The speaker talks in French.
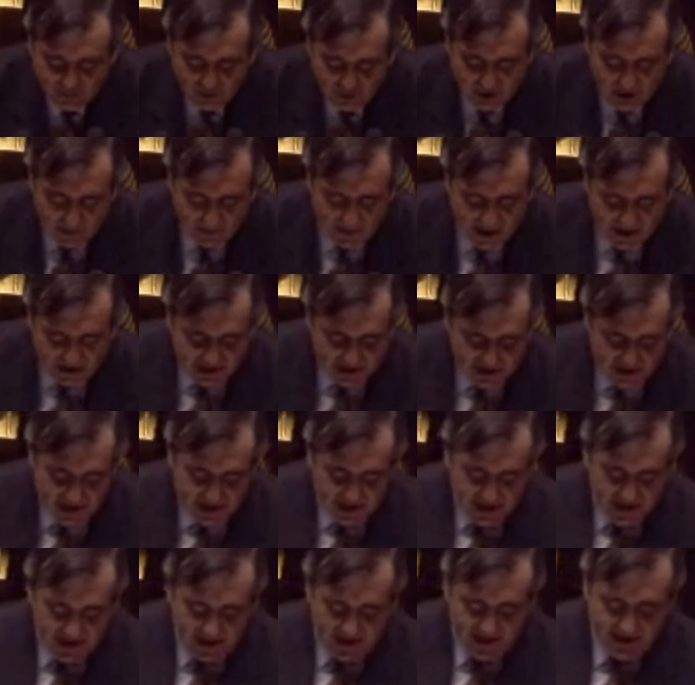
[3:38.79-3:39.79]
pour la
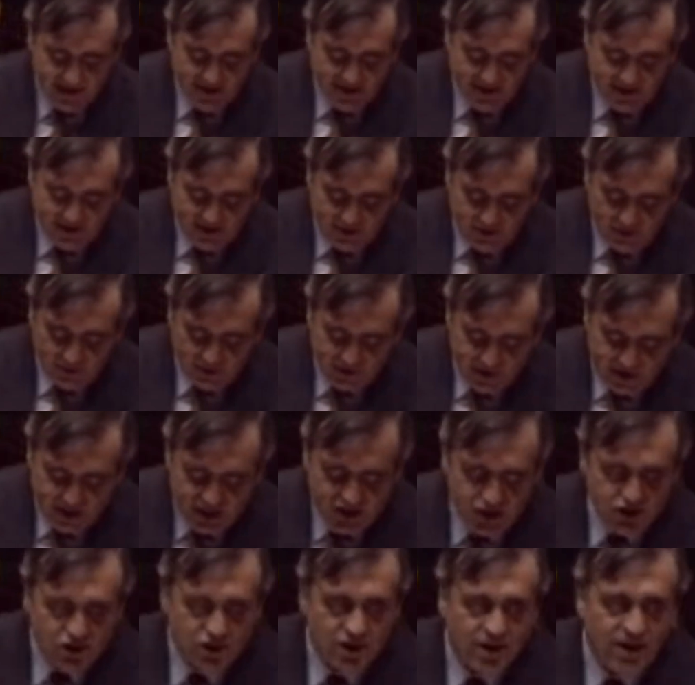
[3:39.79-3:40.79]
manière dont
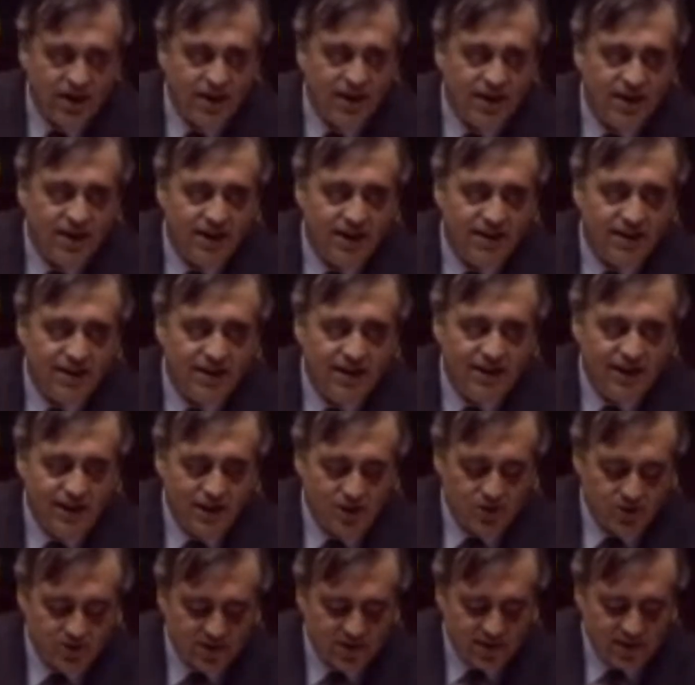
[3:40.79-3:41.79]
elle gère
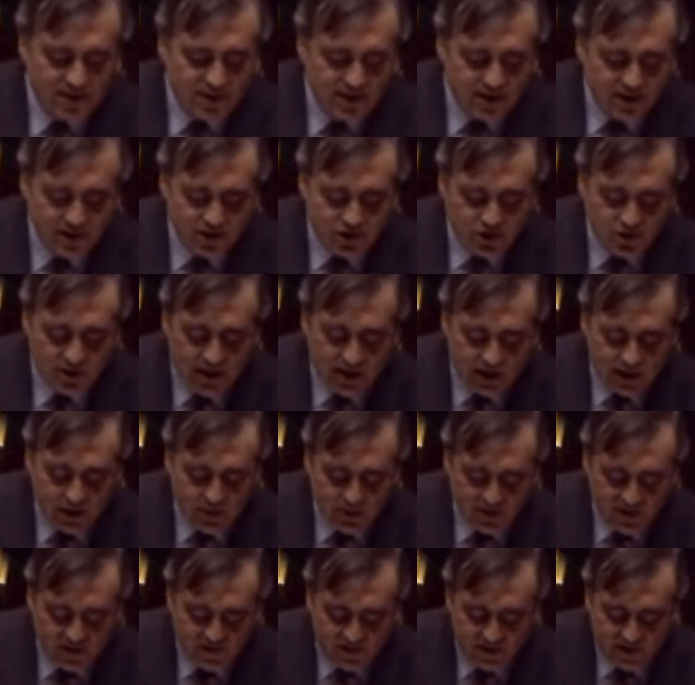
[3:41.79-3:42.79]
les conséquences de la
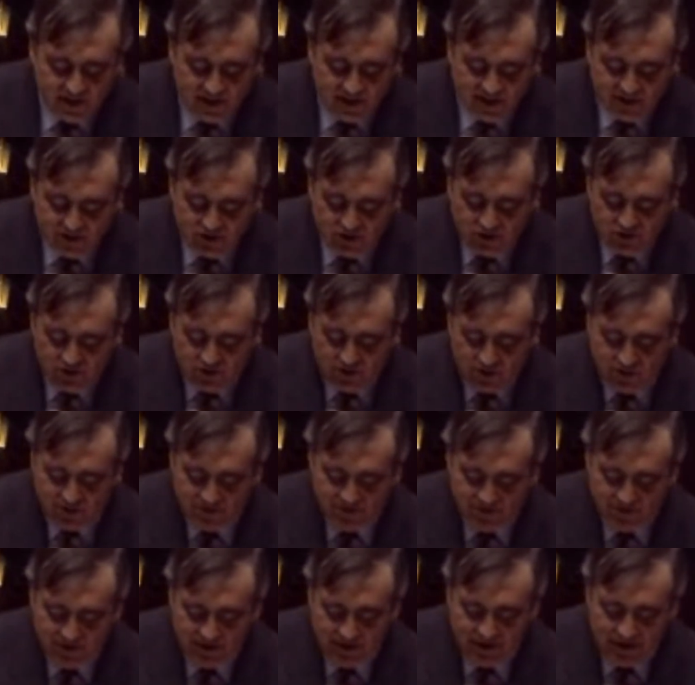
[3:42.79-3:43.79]

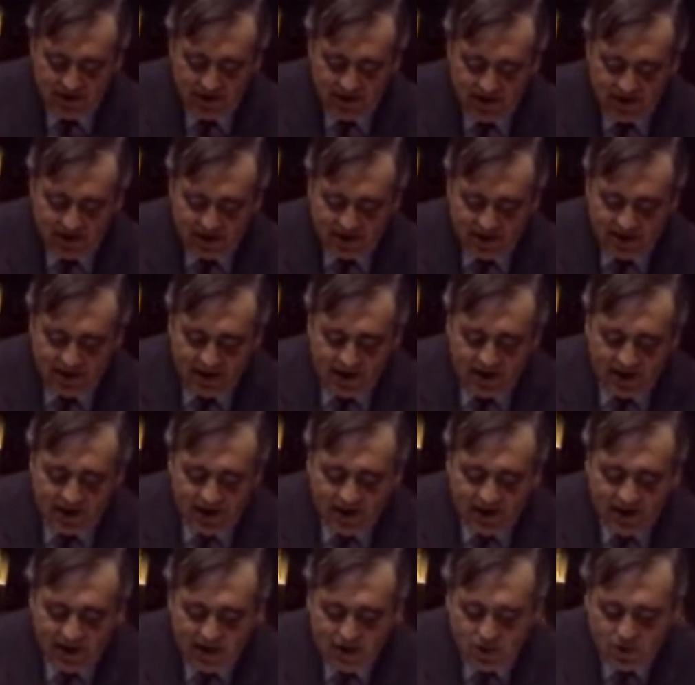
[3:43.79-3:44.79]
réunification.
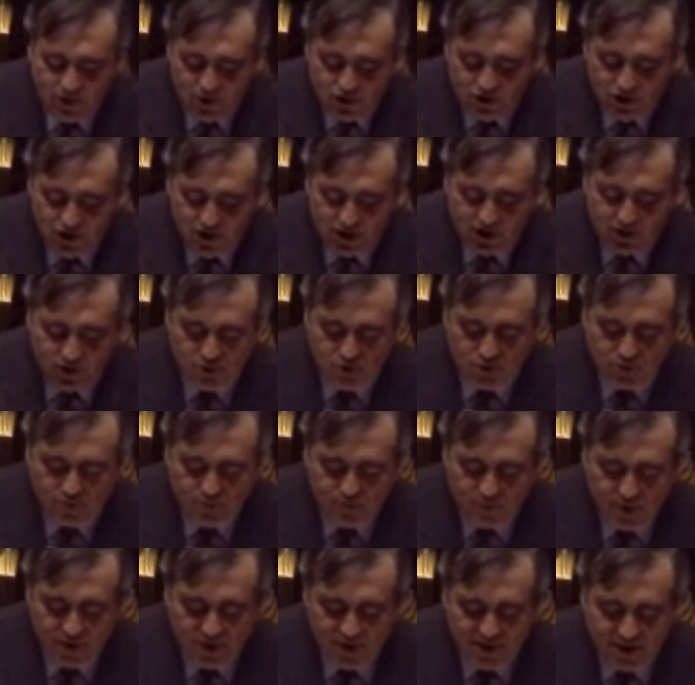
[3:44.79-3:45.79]
Quelle est la logique
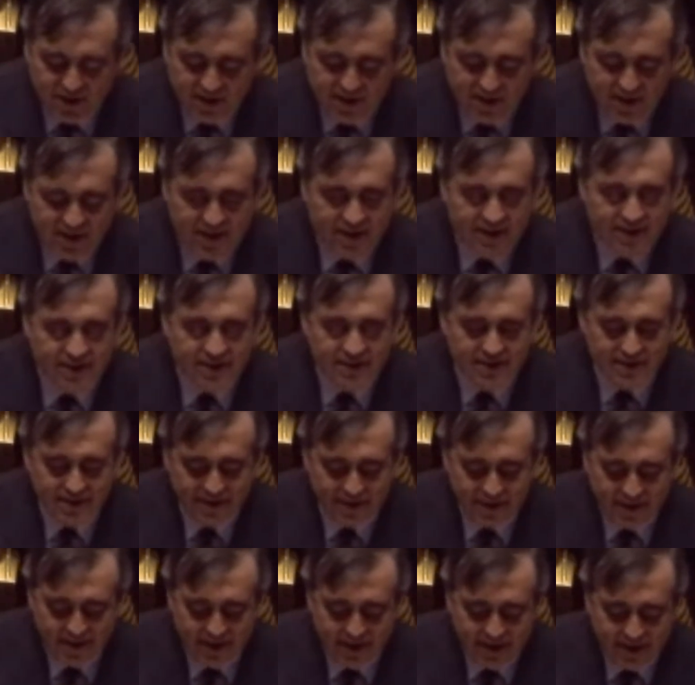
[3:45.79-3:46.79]
d'une politique
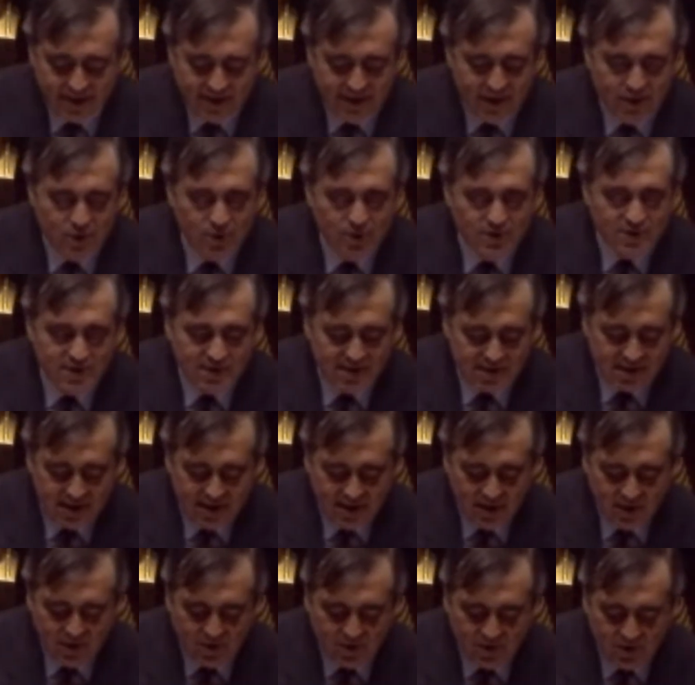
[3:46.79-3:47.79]
qui
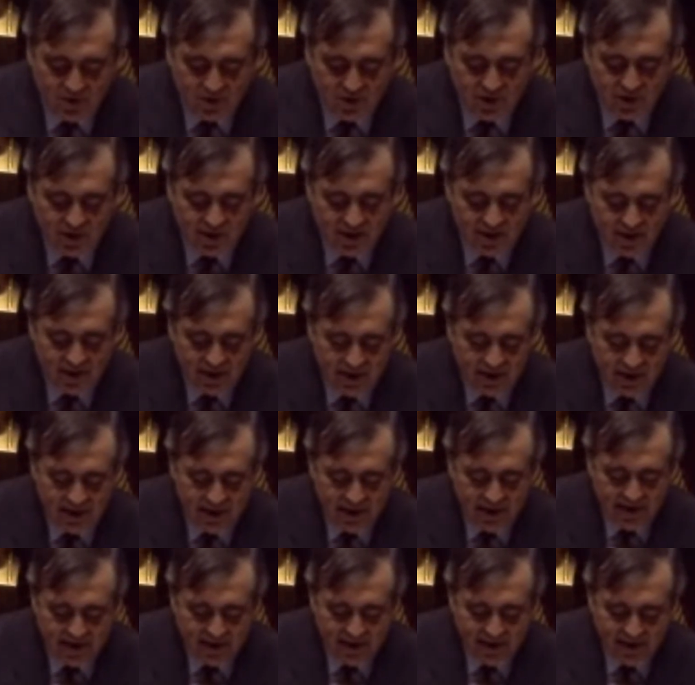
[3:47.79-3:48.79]
oscille au seul
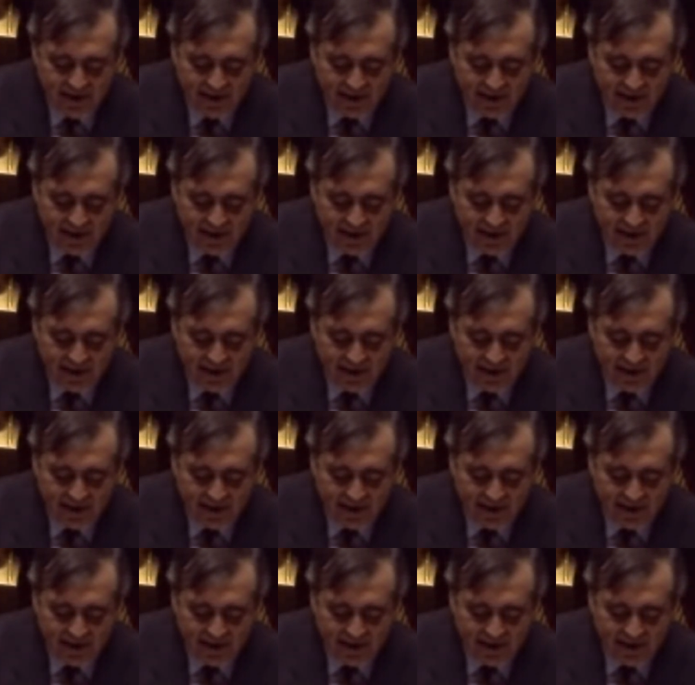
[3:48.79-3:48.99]
gré